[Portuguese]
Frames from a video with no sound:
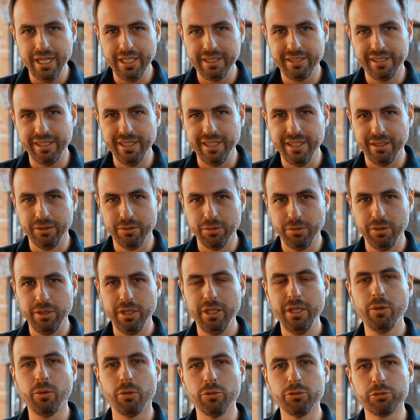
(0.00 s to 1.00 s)
crescendo
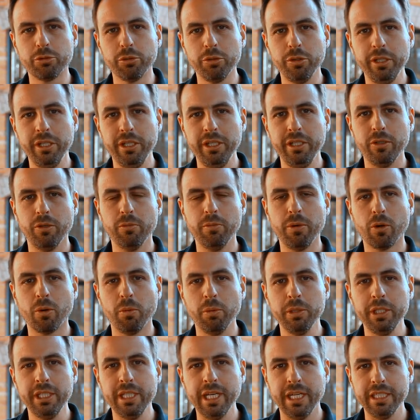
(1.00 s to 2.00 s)
e construir uma
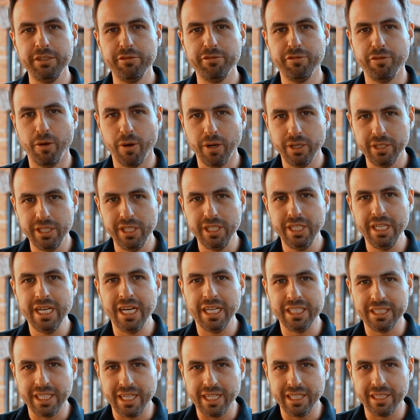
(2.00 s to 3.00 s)
comunidade forte e
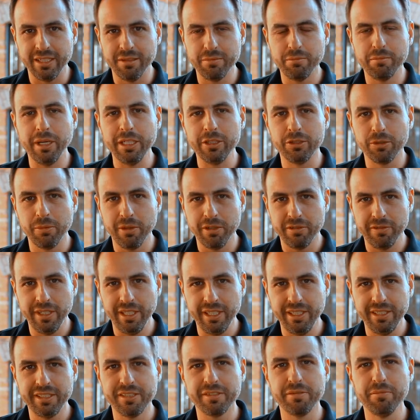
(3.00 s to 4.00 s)
engajada. Mais uma
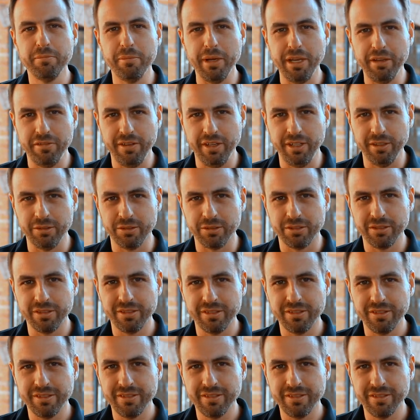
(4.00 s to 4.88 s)
vez, bem-vindos.